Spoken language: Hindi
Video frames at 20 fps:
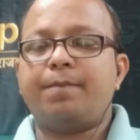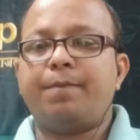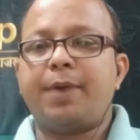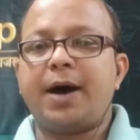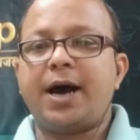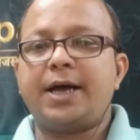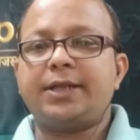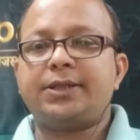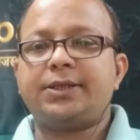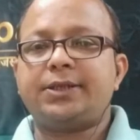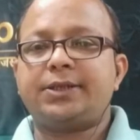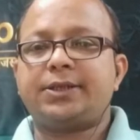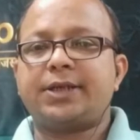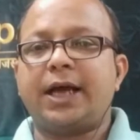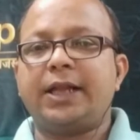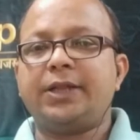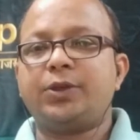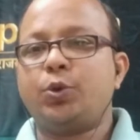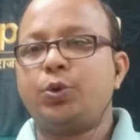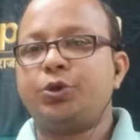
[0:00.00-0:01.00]
बात
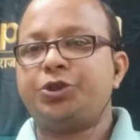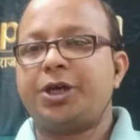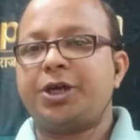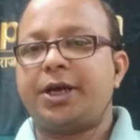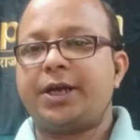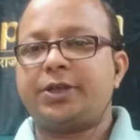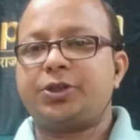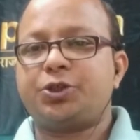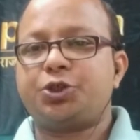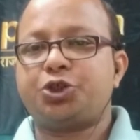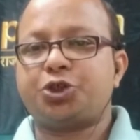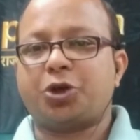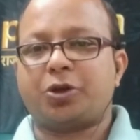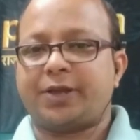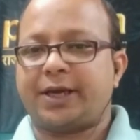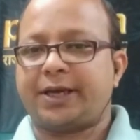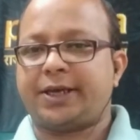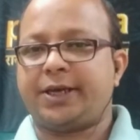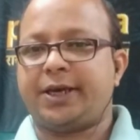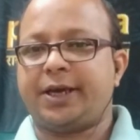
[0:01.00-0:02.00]
साल
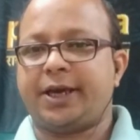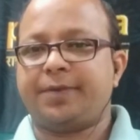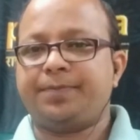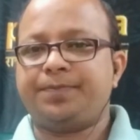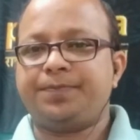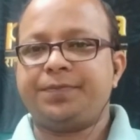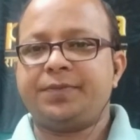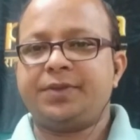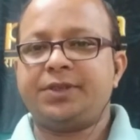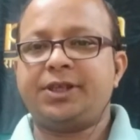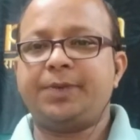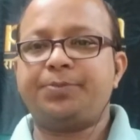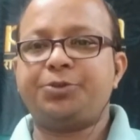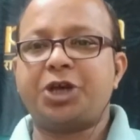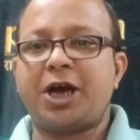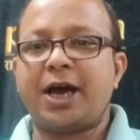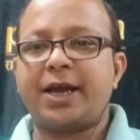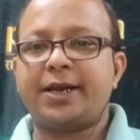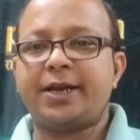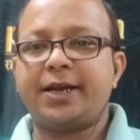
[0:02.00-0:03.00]
2014 की है जब
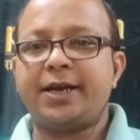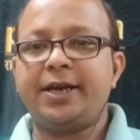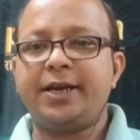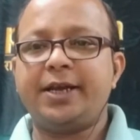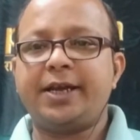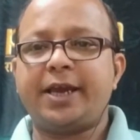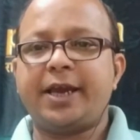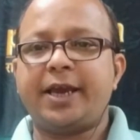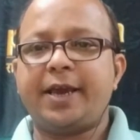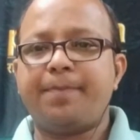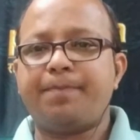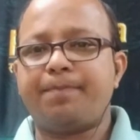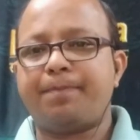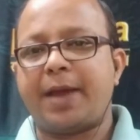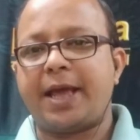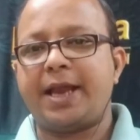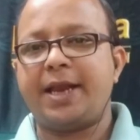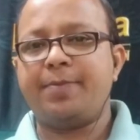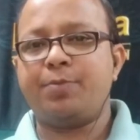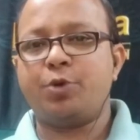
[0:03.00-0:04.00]
झारखंड के
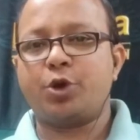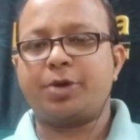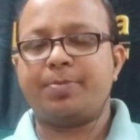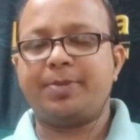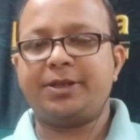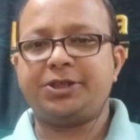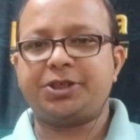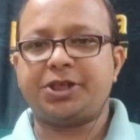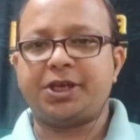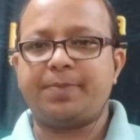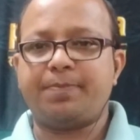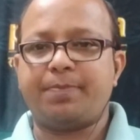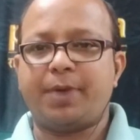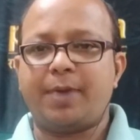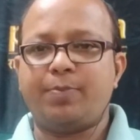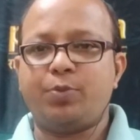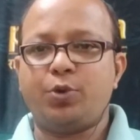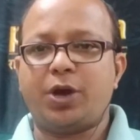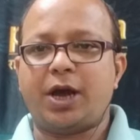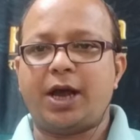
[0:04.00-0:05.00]
पहले मुख्यमंत्री
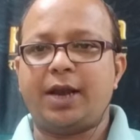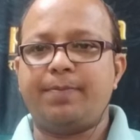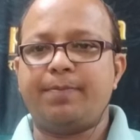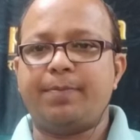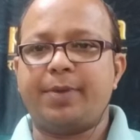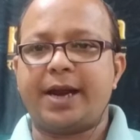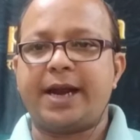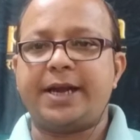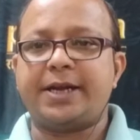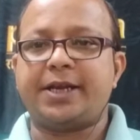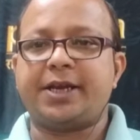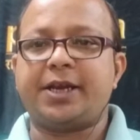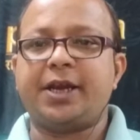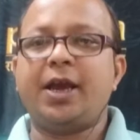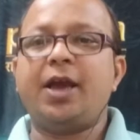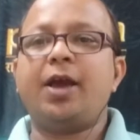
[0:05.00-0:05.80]
बाबूलाल मराठी